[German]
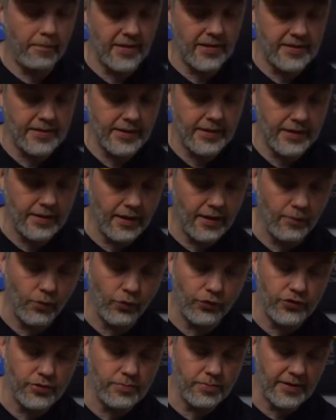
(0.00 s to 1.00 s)
Panzer, hier am
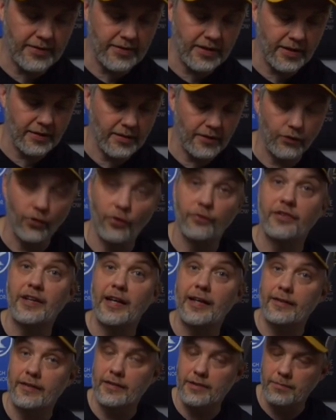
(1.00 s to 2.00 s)
russischen Panzer,
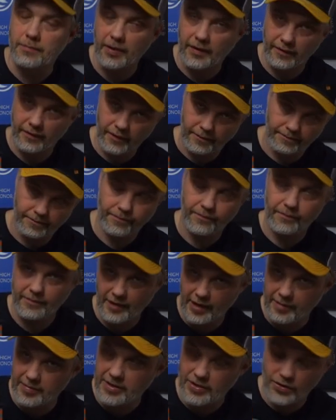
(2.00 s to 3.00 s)
sowjetischen Panzer,
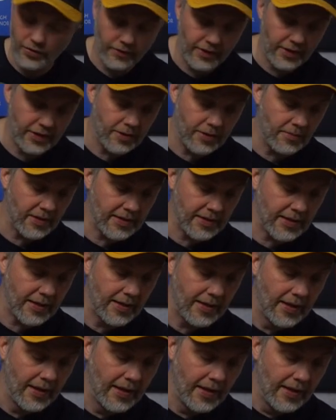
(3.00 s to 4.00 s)
damals sowjetischen Panzer,
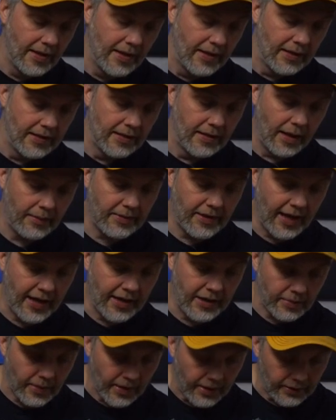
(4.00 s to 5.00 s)
äh, habe ich ja
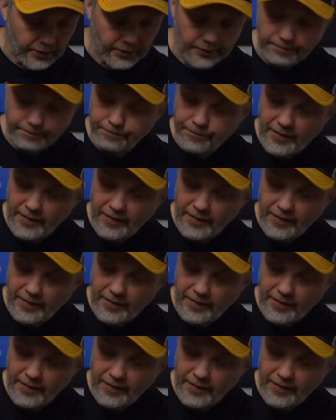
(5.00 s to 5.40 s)
angebracht.